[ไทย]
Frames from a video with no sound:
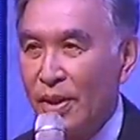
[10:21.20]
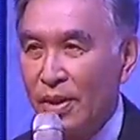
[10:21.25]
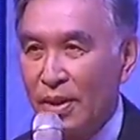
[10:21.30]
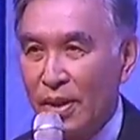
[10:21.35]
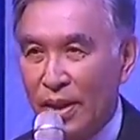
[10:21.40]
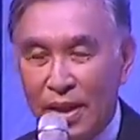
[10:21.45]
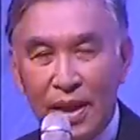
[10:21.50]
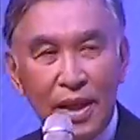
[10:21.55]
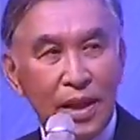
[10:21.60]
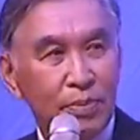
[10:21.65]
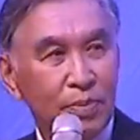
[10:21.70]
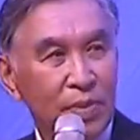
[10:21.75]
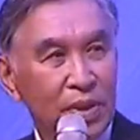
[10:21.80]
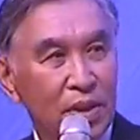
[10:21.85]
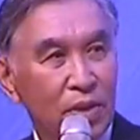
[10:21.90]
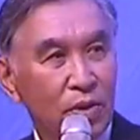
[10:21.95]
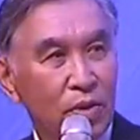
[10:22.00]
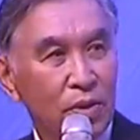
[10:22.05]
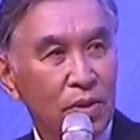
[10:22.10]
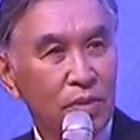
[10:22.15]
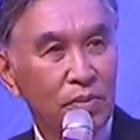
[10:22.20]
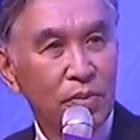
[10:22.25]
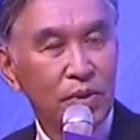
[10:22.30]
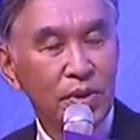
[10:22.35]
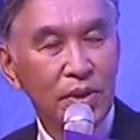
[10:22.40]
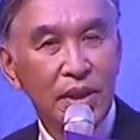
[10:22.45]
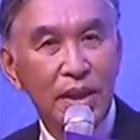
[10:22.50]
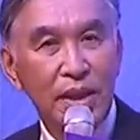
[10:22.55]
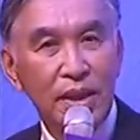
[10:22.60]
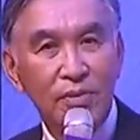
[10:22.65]
อย่างเงี้ยเป็นต้นเพ
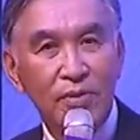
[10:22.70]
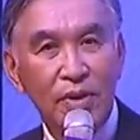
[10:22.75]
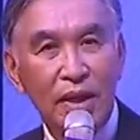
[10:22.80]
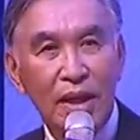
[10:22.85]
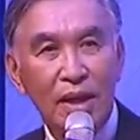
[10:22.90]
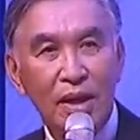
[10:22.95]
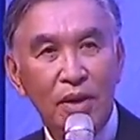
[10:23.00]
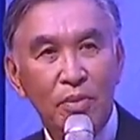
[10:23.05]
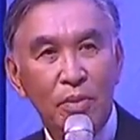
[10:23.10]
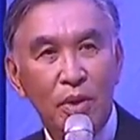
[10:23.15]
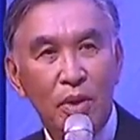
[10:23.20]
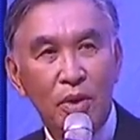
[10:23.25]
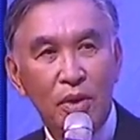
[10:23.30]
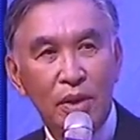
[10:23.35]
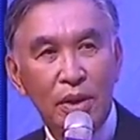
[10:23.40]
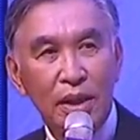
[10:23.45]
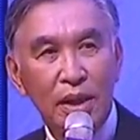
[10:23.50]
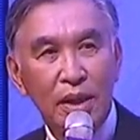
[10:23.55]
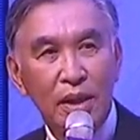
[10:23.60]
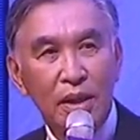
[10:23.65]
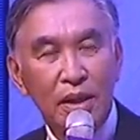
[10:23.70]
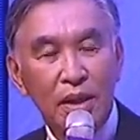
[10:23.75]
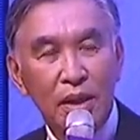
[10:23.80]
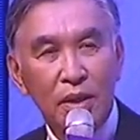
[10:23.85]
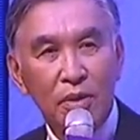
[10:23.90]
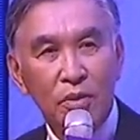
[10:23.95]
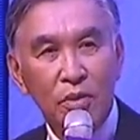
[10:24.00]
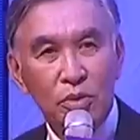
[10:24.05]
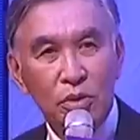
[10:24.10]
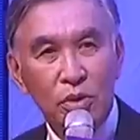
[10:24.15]
ราะฉะนั้นเวลาเรามองเนี่ย
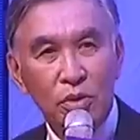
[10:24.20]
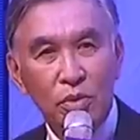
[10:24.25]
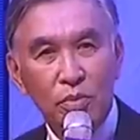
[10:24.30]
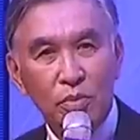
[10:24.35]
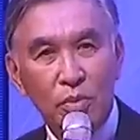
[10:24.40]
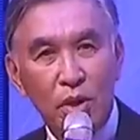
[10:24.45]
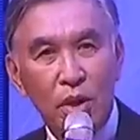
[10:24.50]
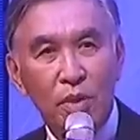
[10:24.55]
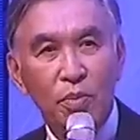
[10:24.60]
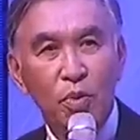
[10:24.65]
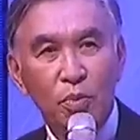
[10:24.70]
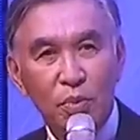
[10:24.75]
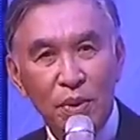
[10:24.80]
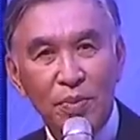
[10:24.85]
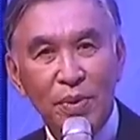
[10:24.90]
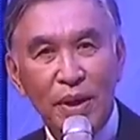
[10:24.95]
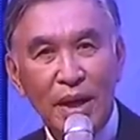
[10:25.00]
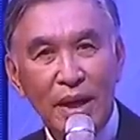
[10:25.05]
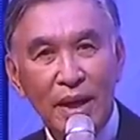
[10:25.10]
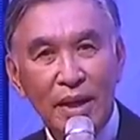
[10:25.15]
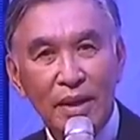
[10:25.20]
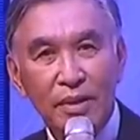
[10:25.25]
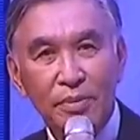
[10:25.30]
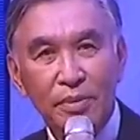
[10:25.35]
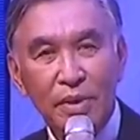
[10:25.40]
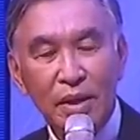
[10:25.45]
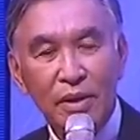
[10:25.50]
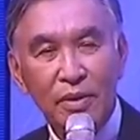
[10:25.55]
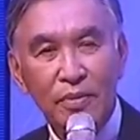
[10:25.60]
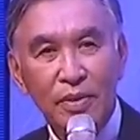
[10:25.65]
เราคงต้องมองภูมิภาค
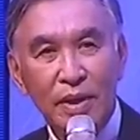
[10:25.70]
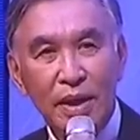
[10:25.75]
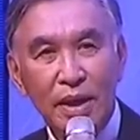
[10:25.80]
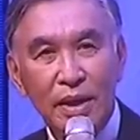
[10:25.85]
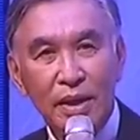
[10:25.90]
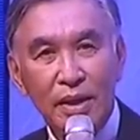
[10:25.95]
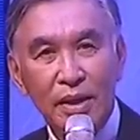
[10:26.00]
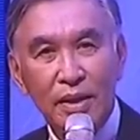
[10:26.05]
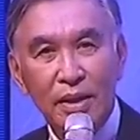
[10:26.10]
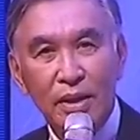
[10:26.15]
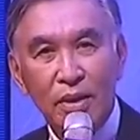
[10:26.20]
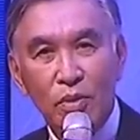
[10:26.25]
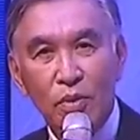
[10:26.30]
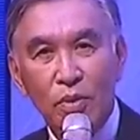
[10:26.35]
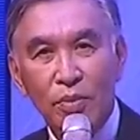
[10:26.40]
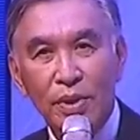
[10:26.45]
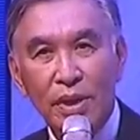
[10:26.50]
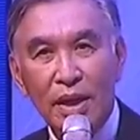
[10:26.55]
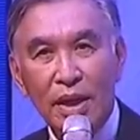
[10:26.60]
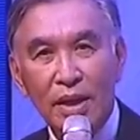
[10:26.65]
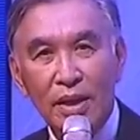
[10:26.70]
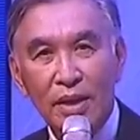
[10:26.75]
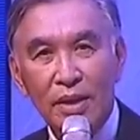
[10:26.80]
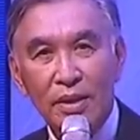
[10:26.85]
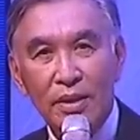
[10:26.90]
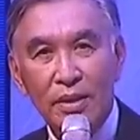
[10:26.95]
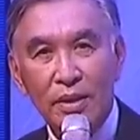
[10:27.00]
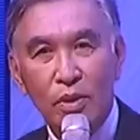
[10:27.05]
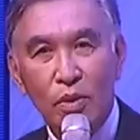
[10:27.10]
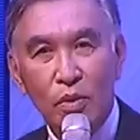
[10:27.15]
หมายความว่ารวมทั้ง
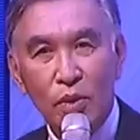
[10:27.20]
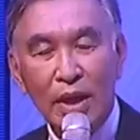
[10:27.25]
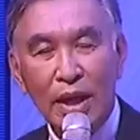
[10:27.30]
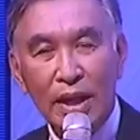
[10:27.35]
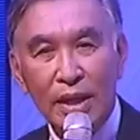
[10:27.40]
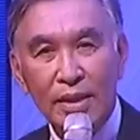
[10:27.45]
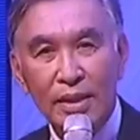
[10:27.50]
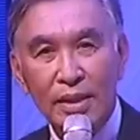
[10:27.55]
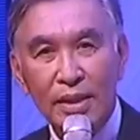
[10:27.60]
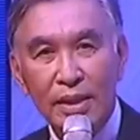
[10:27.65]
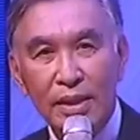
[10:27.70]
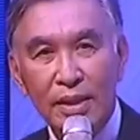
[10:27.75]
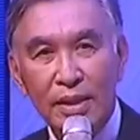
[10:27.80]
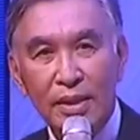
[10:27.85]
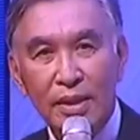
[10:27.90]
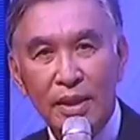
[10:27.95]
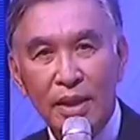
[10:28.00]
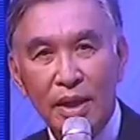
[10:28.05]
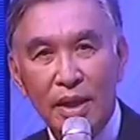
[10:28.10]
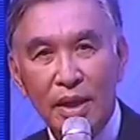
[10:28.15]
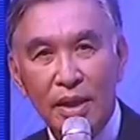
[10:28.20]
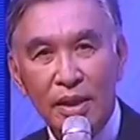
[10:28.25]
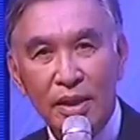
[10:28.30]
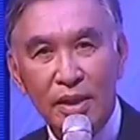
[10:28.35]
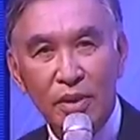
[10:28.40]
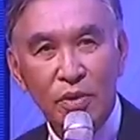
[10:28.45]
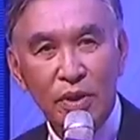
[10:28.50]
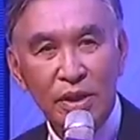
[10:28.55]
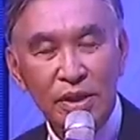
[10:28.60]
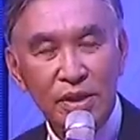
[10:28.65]
โอกาสที่อิ
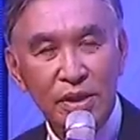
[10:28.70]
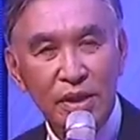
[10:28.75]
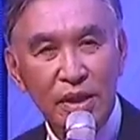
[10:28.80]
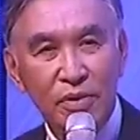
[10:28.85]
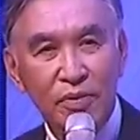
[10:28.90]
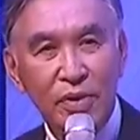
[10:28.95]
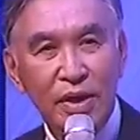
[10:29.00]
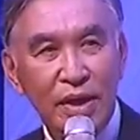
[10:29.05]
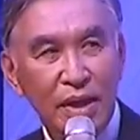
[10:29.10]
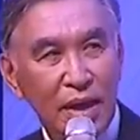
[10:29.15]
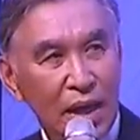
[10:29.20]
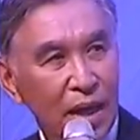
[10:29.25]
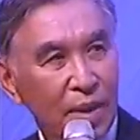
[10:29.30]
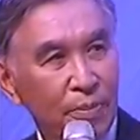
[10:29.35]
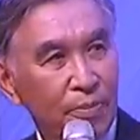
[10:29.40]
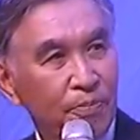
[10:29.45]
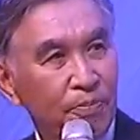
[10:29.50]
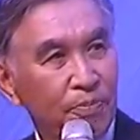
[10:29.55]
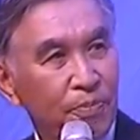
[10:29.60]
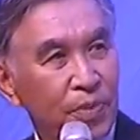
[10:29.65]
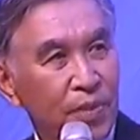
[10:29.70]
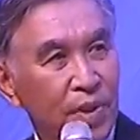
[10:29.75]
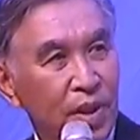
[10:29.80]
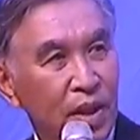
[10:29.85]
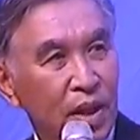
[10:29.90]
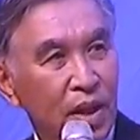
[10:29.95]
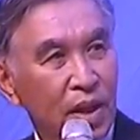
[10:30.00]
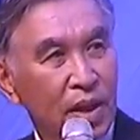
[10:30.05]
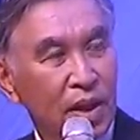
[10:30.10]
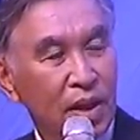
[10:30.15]
นโดนีเซียเวียดนาม
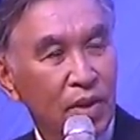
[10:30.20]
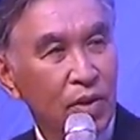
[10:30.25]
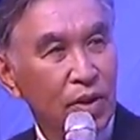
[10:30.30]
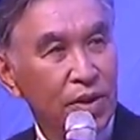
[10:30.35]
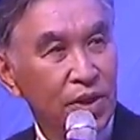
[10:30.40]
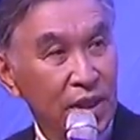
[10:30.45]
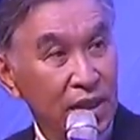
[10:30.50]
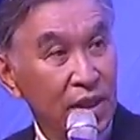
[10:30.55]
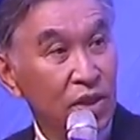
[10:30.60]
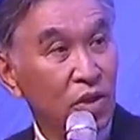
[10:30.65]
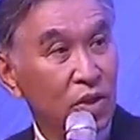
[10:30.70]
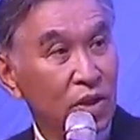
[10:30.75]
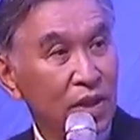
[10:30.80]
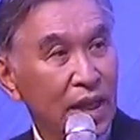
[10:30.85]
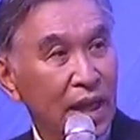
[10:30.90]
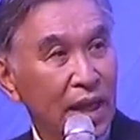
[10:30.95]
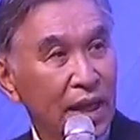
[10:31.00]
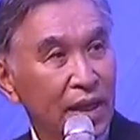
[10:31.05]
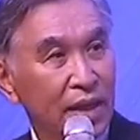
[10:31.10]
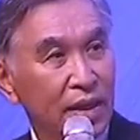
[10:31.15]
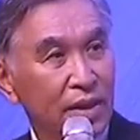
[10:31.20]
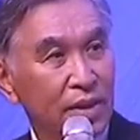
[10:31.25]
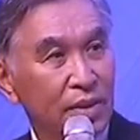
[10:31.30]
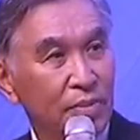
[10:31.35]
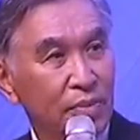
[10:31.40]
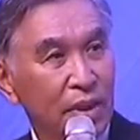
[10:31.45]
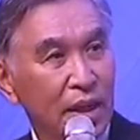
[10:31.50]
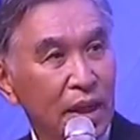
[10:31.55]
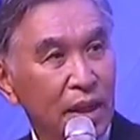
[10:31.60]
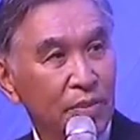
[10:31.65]
แล้วก็จีนตอนใต้นี่ก็
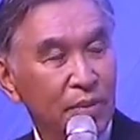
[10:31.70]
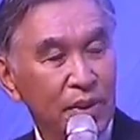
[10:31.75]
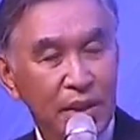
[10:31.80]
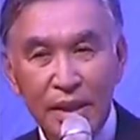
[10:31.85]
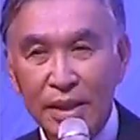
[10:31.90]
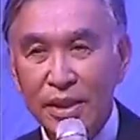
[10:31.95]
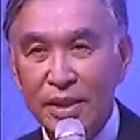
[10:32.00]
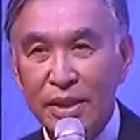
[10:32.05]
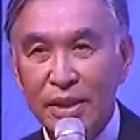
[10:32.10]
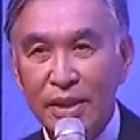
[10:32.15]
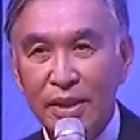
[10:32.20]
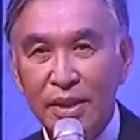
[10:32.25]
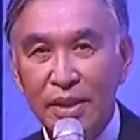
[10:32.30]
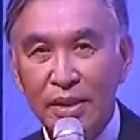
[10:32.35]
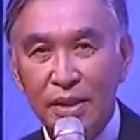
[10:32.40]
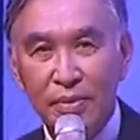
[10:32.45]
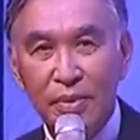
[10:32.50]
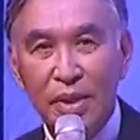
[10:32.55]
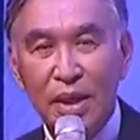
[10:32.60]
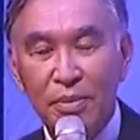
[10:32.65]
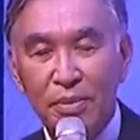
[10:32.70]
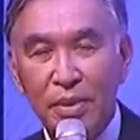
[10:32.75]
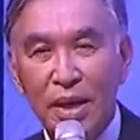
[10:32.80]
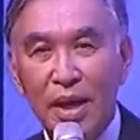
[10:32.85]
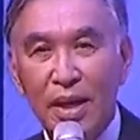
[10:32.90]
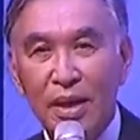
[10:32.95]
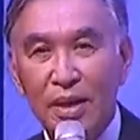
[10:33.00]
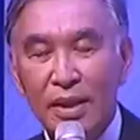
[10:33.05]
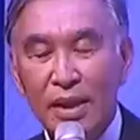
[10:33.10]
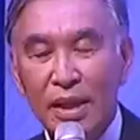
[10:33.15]
สำคัญประเทศจีนนี่สำคัญ
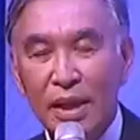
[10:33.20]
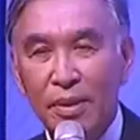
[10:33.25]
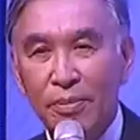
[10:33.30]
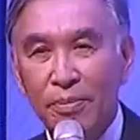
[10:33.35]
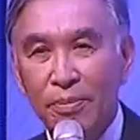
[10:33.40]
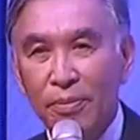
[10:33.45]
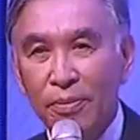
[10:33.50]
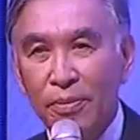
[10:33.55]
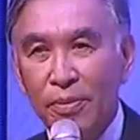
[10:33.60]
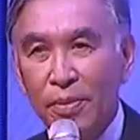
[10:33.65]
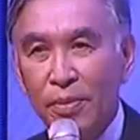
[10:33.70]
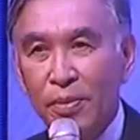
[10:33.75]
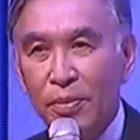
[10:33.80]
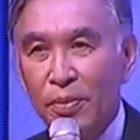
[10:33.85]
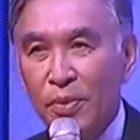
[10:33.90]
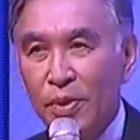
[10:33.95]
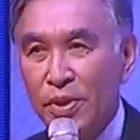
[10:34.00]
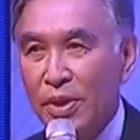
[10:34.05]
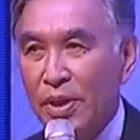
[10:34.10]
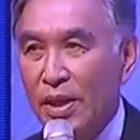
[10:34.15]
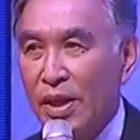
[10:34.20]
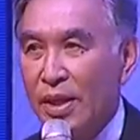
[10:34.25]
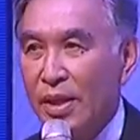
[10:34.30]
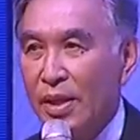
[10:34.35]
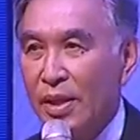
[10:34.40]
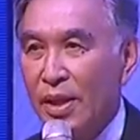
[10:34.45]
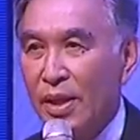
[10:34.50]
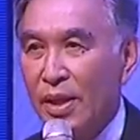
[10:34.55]
มากนะครับเพราะฉะนั้น